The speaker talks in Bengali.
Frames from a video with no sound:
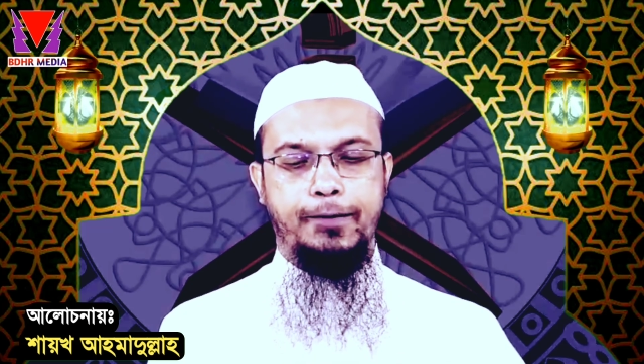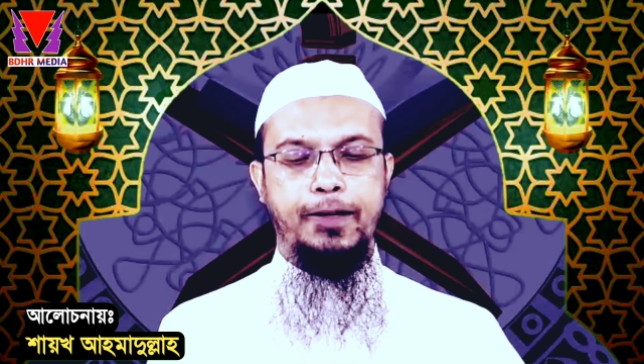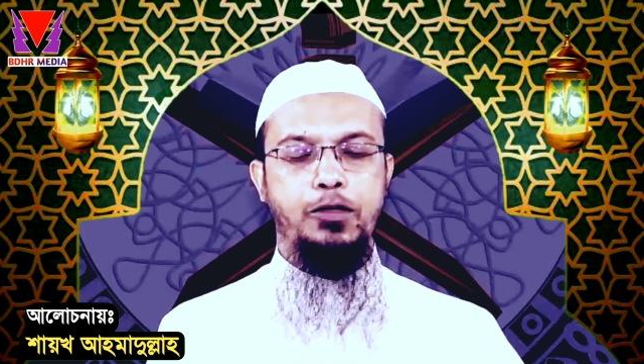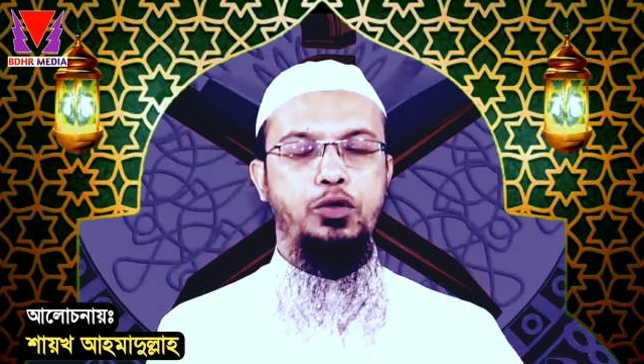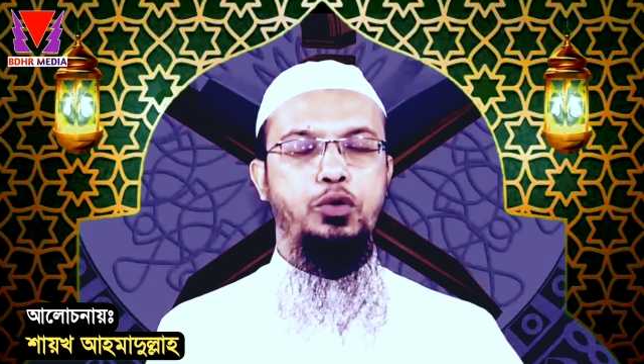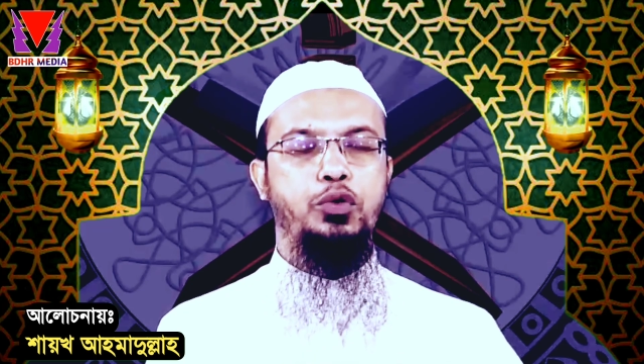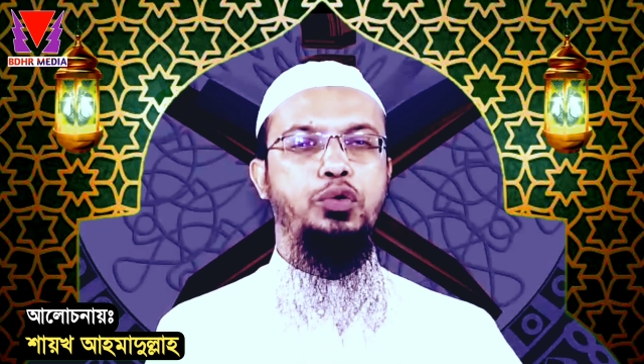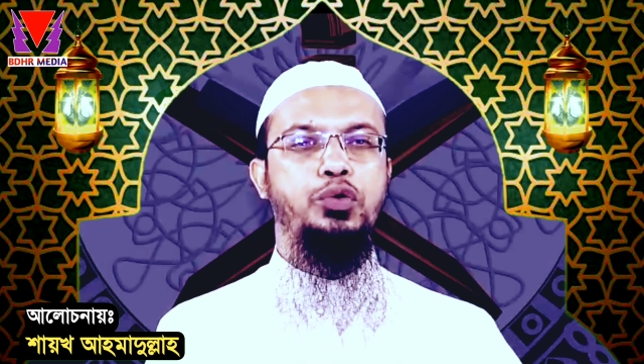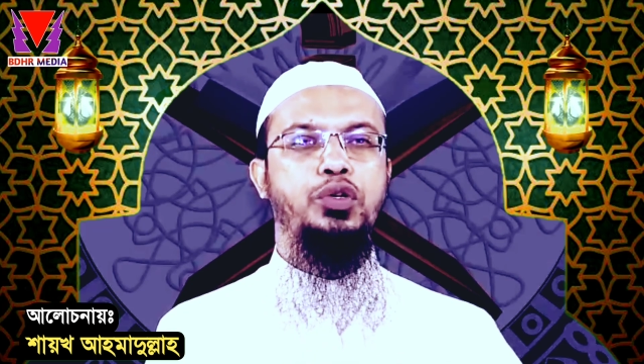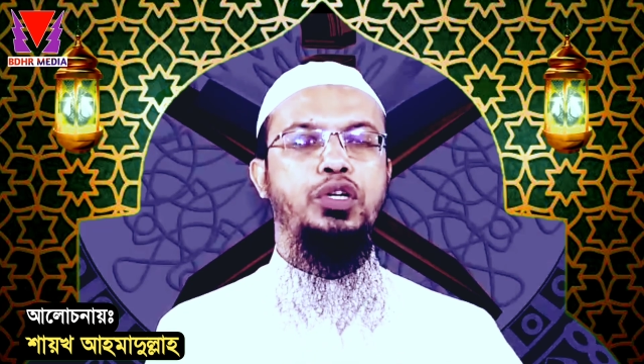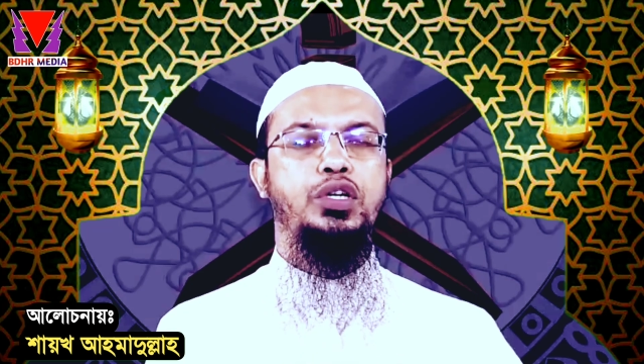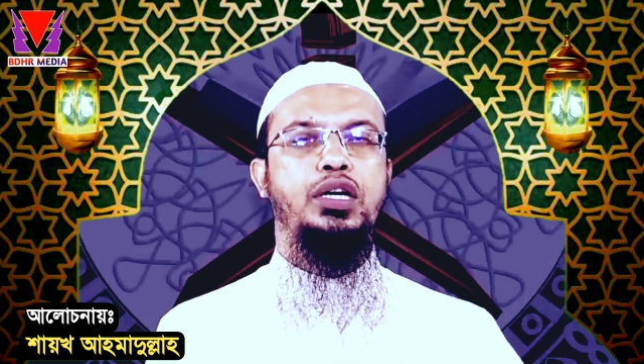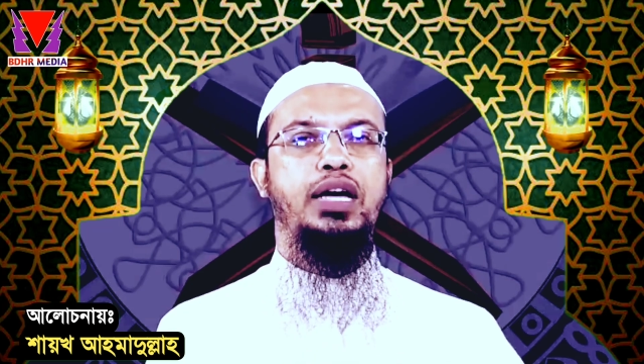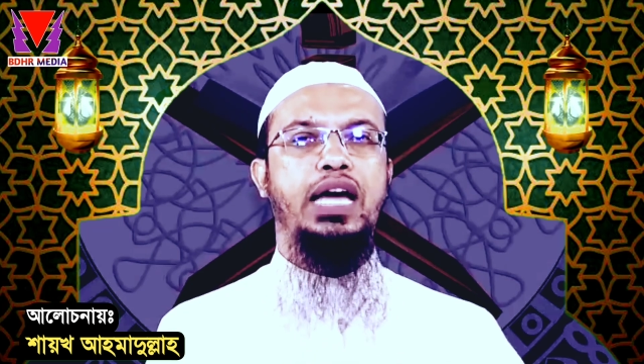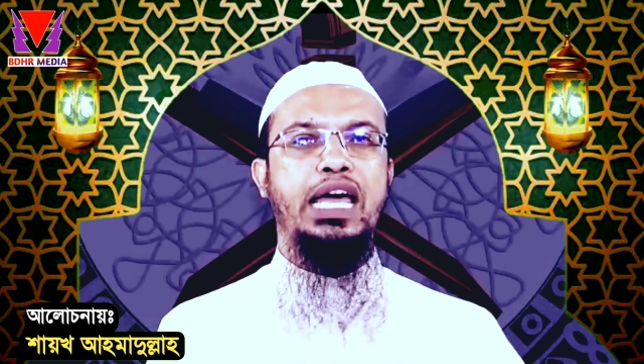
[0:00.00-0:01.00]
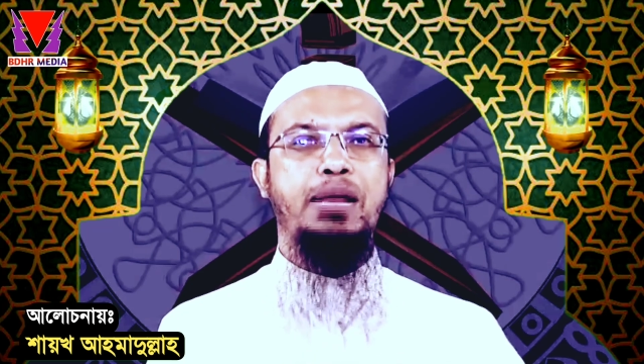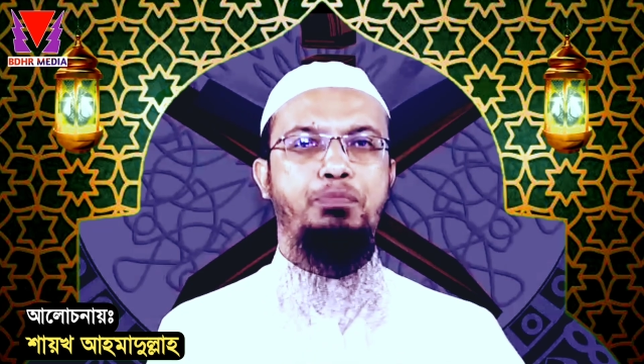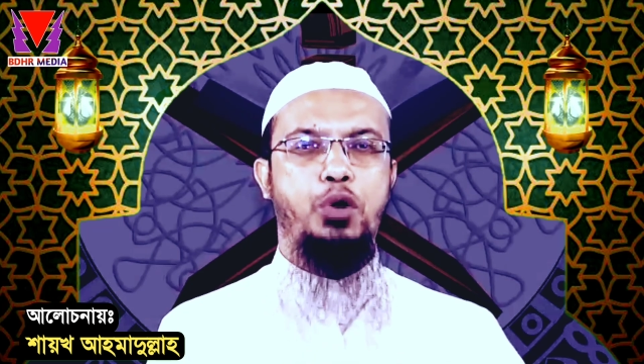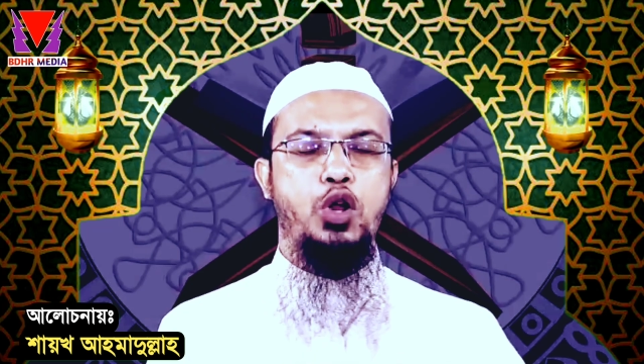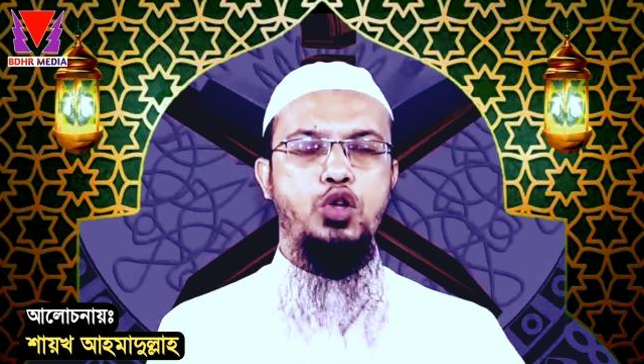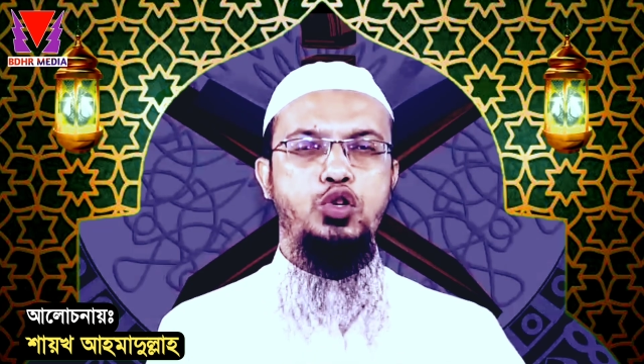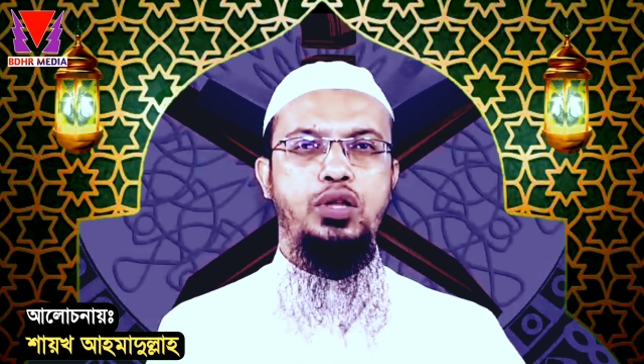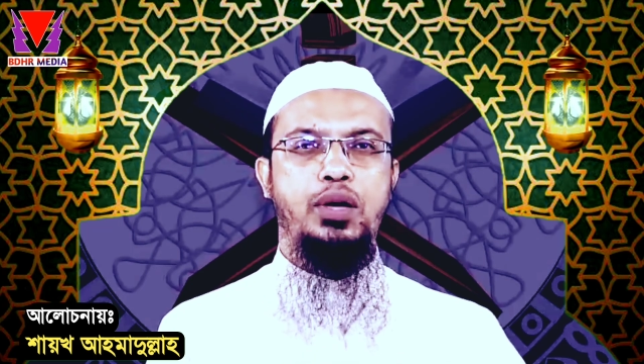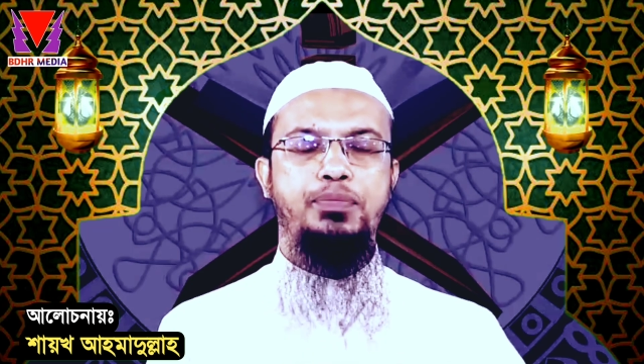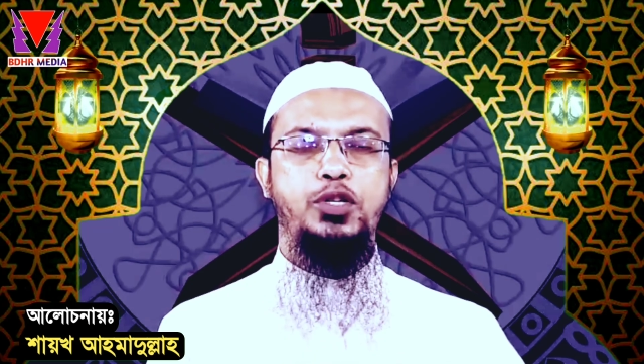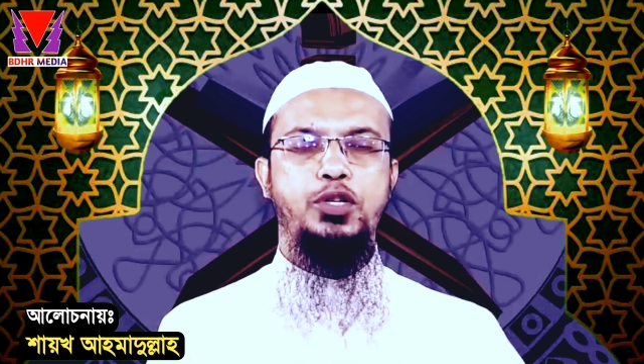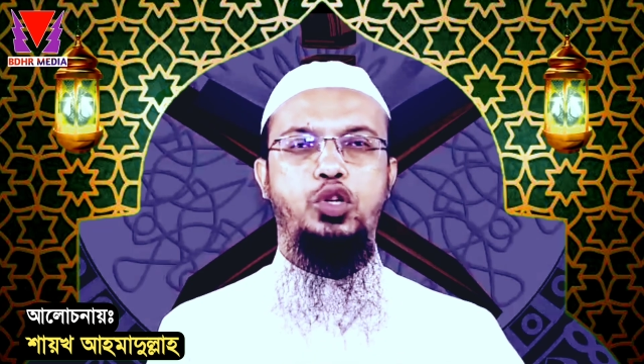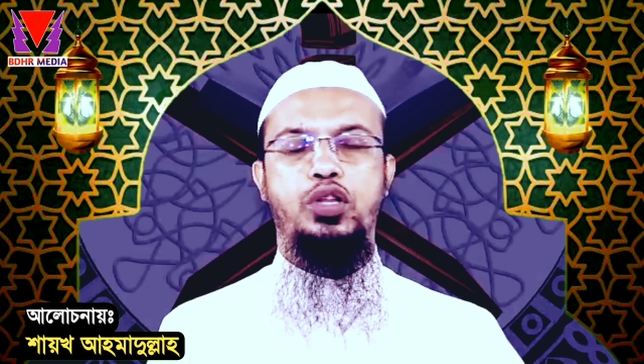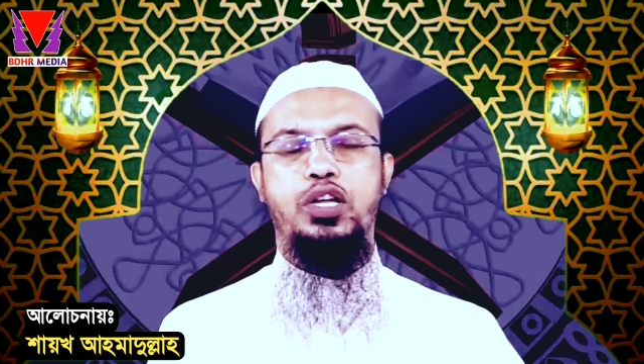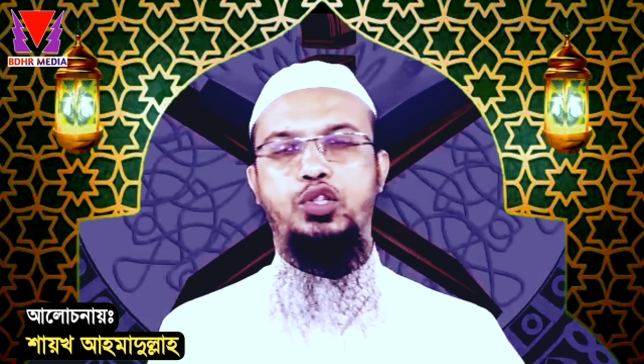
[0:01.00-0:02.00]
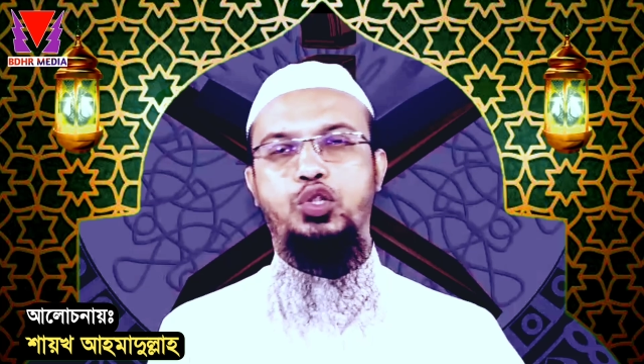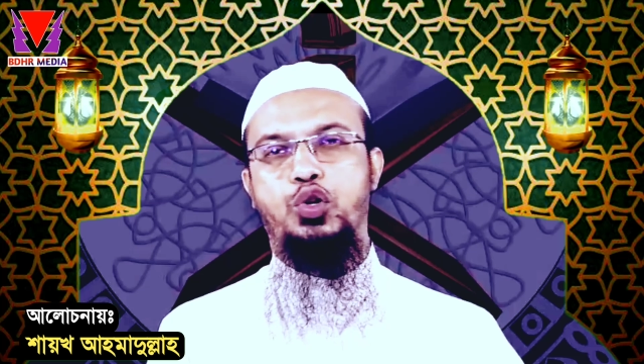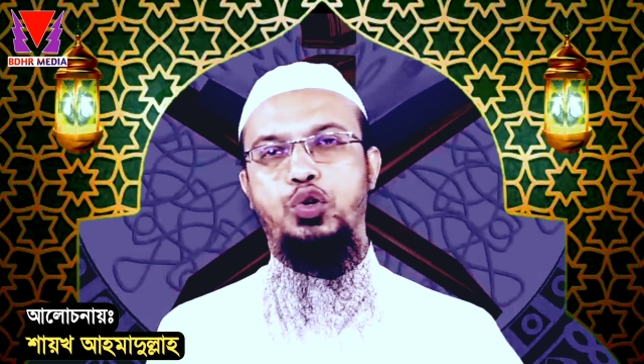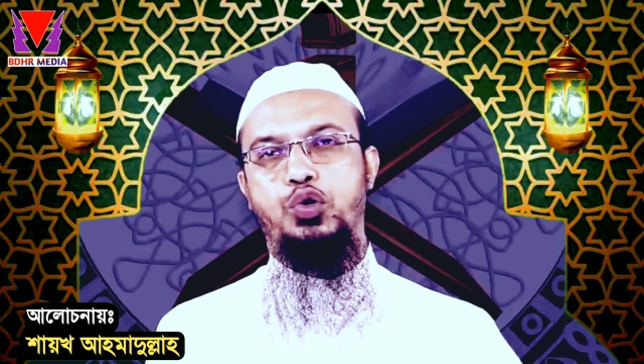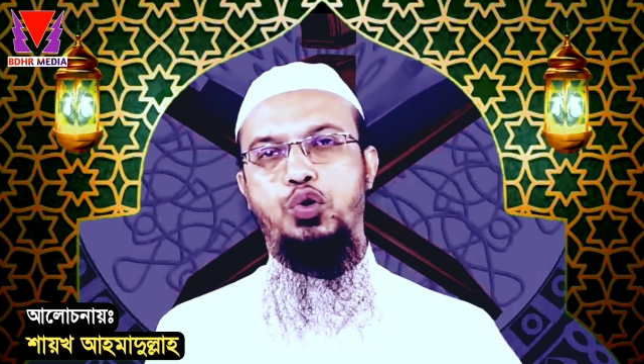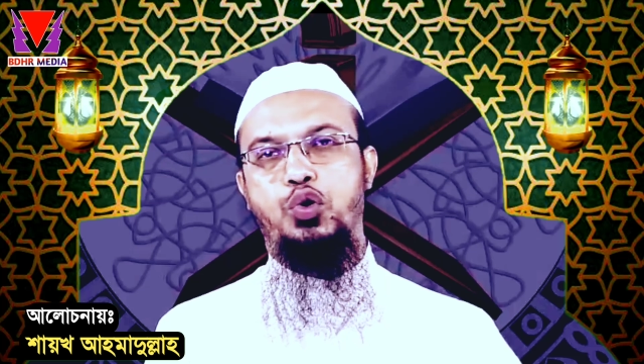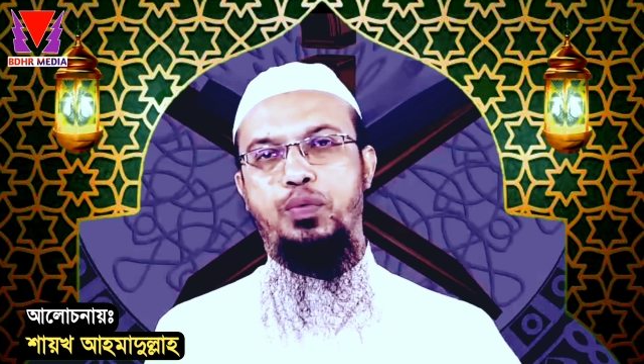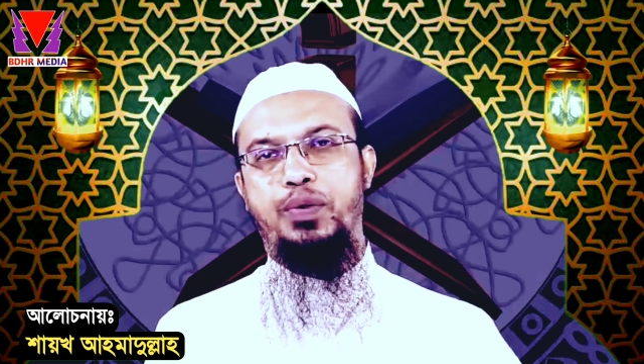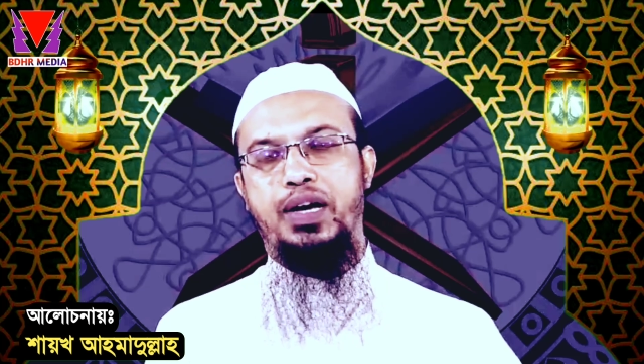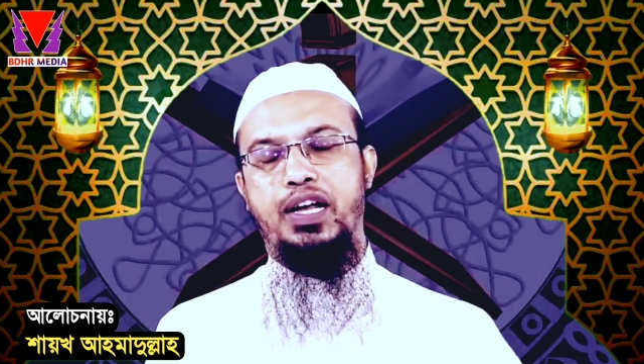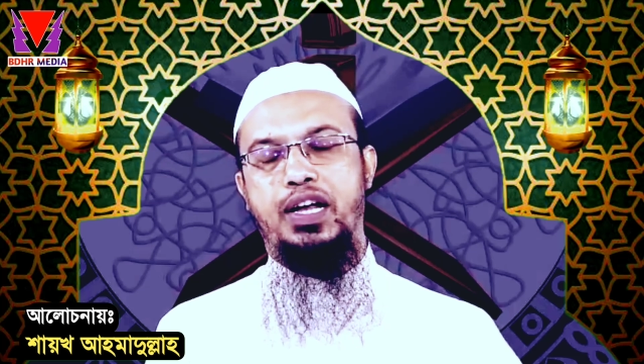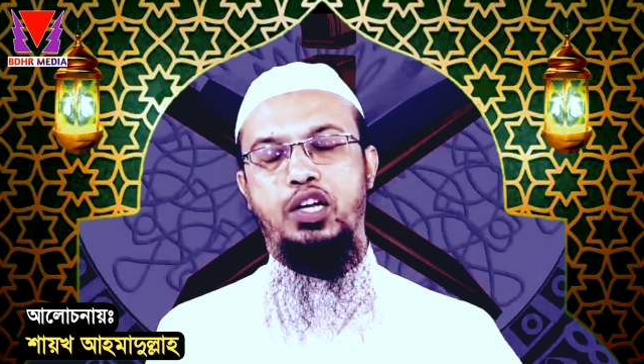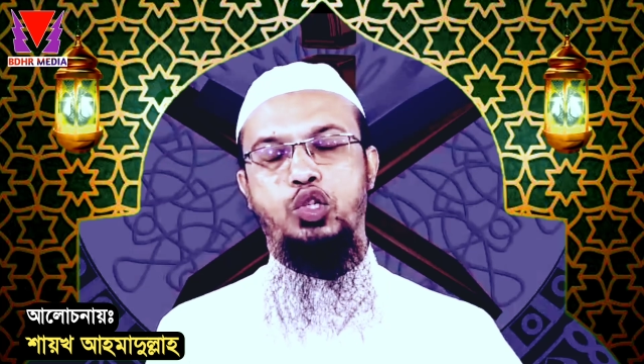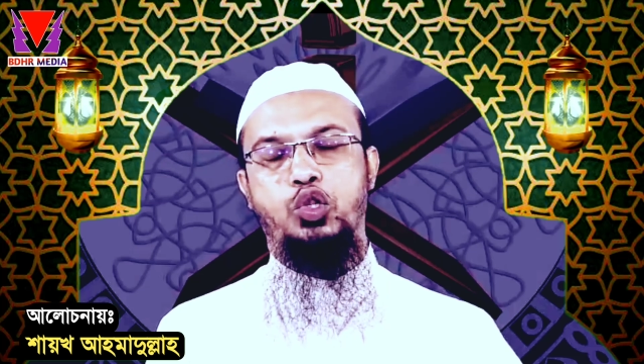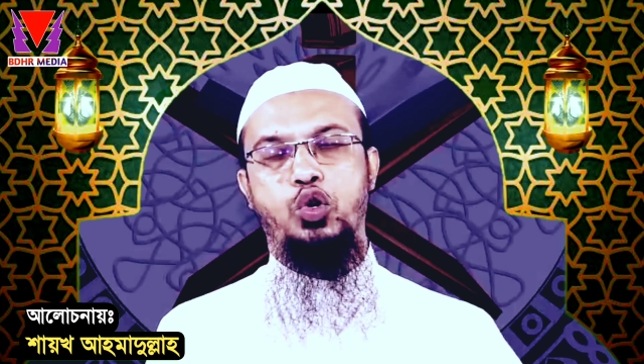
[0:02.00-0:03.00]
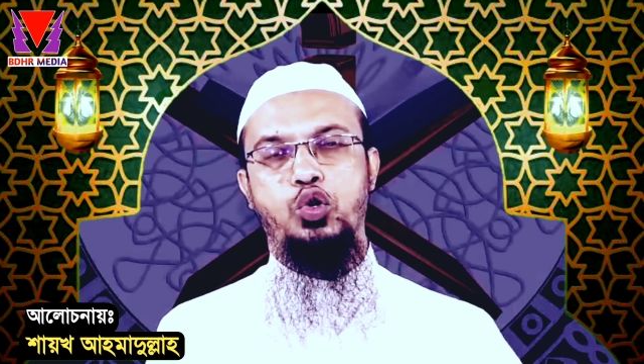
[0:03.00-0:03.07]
কিন্তু এরপরেও যদি আপনি সদাচরণ করবার